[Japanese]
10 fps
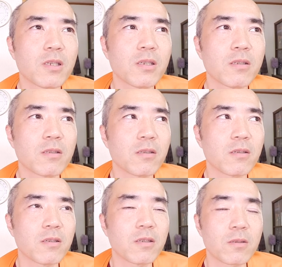
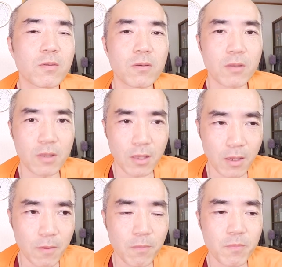エキス仕込ん
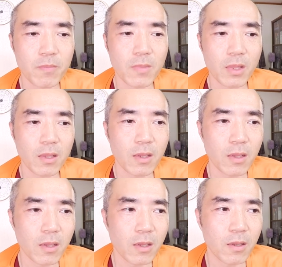で
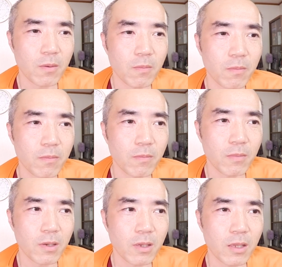で
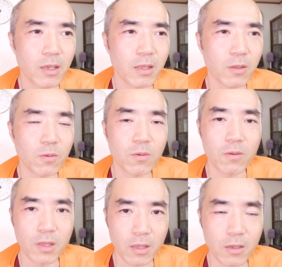まあ元気なとこ
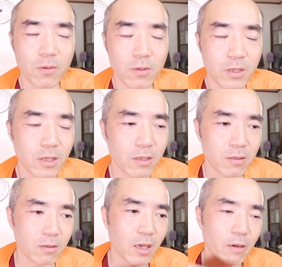ろでね麹
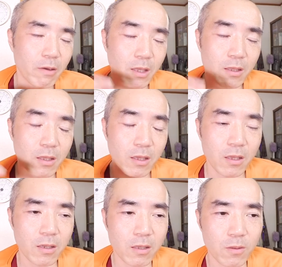エキスが泡立って
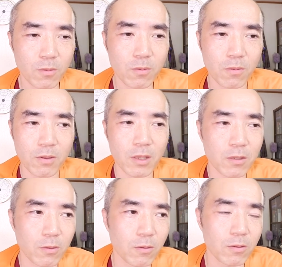元気なところで
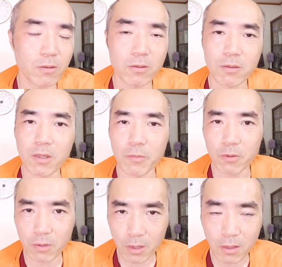ちょっと作ってみ
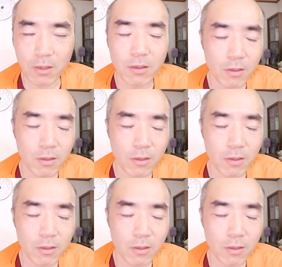ようかな